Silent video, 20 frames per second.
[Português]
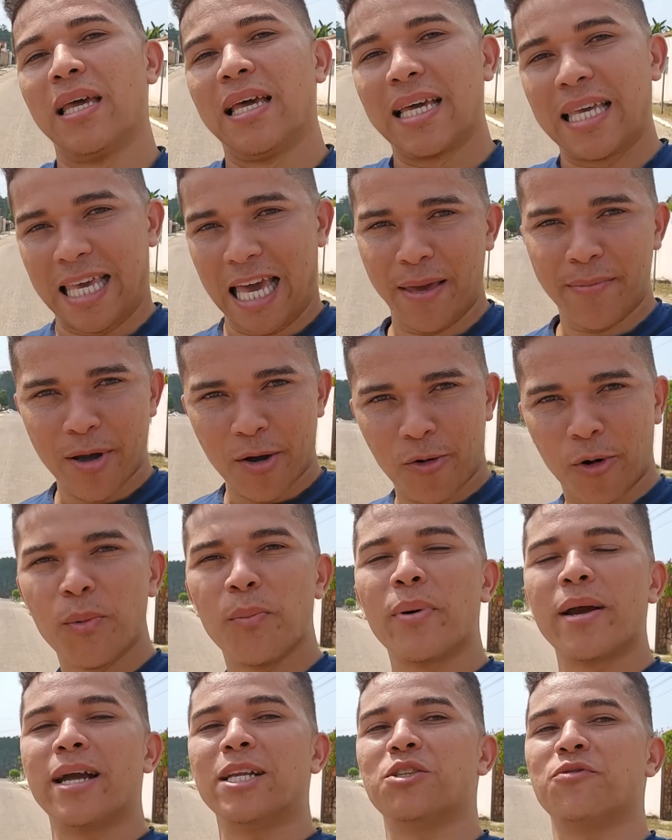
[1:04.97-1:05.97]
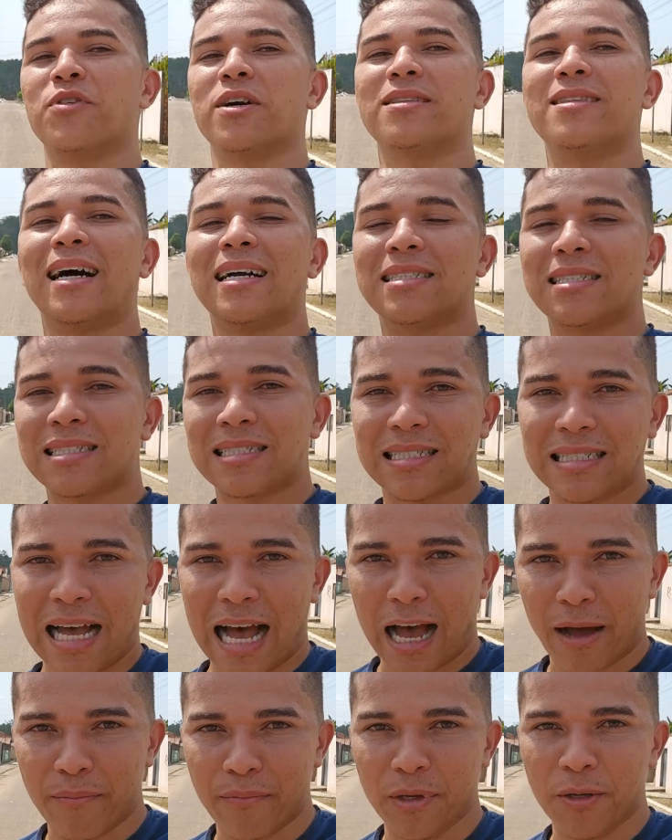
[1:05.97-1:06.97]
Quem me acompanha de verdade
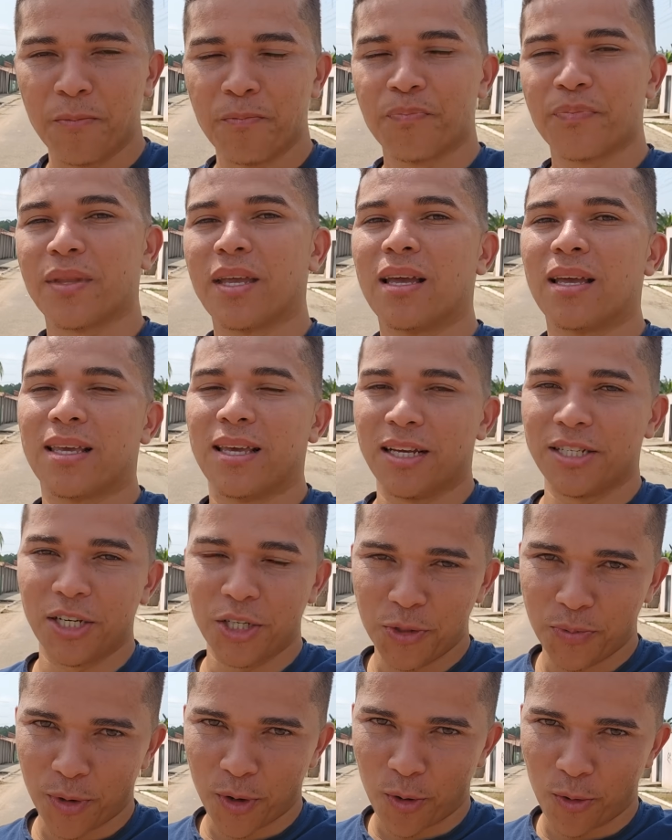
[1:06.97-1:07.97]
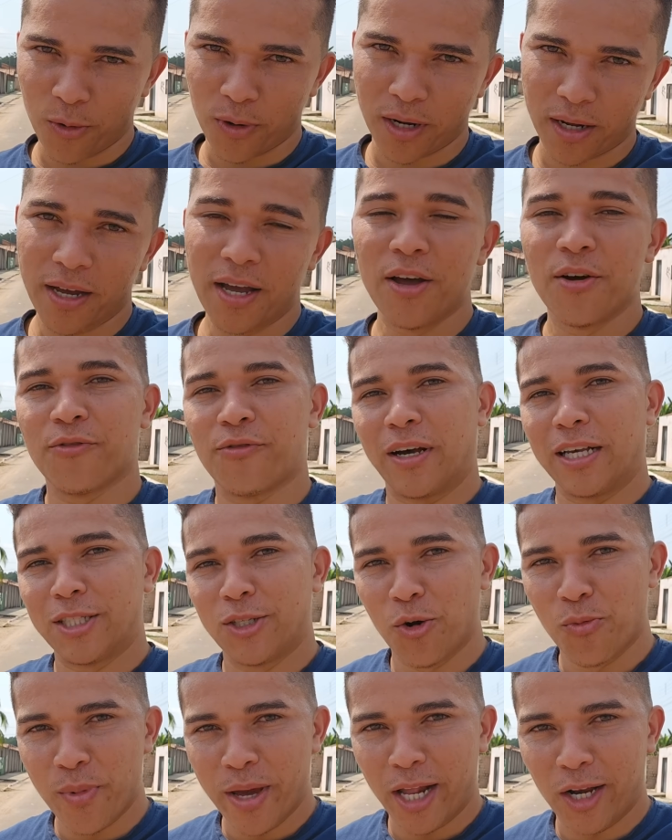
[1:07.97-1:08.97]
sabe que a gente procura fazer
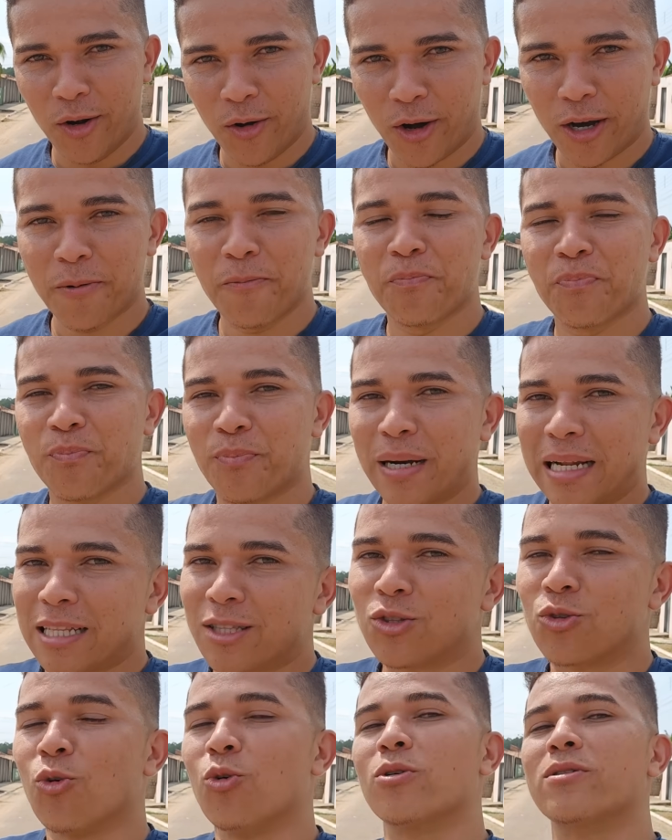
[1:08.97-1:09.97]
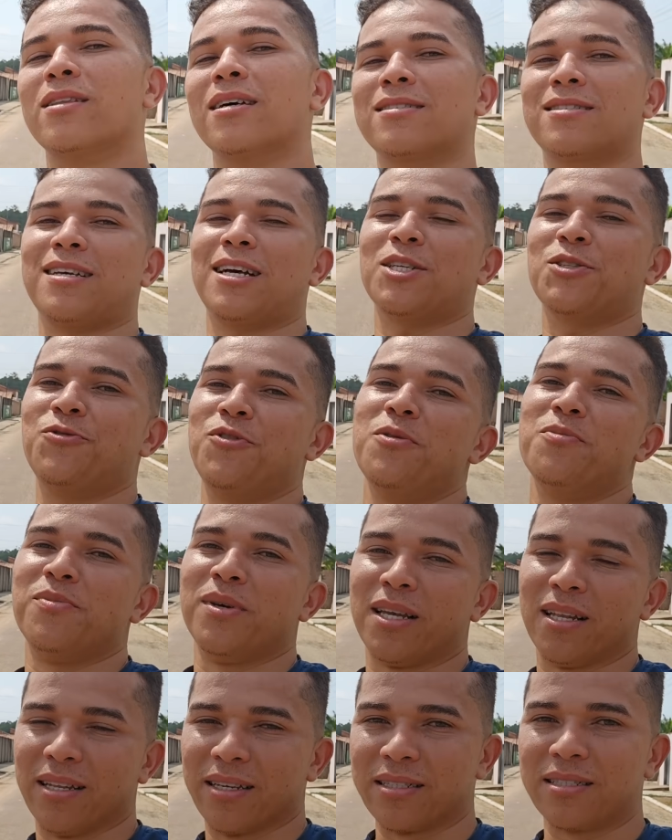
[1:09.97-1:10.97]
o melhor para todas as
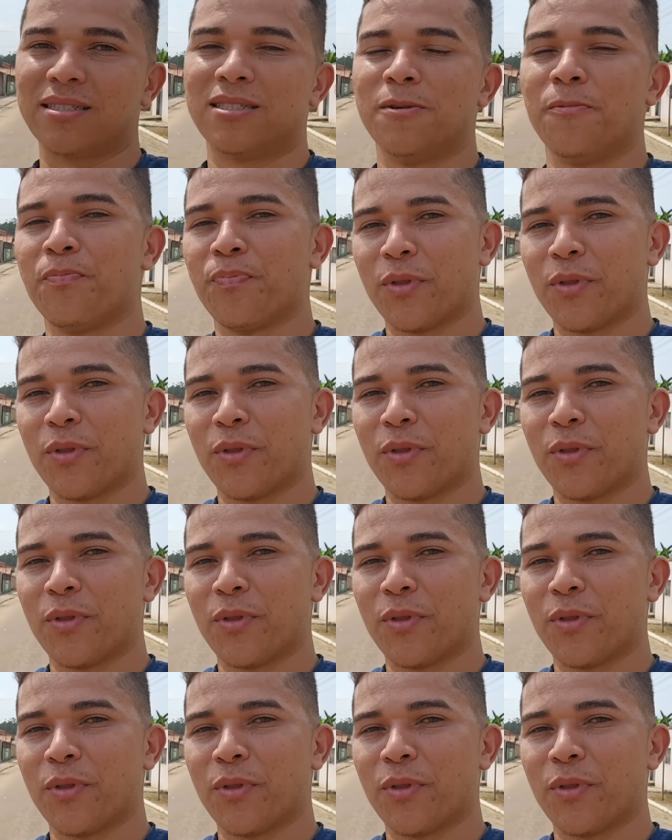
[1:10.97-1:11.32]
famílias.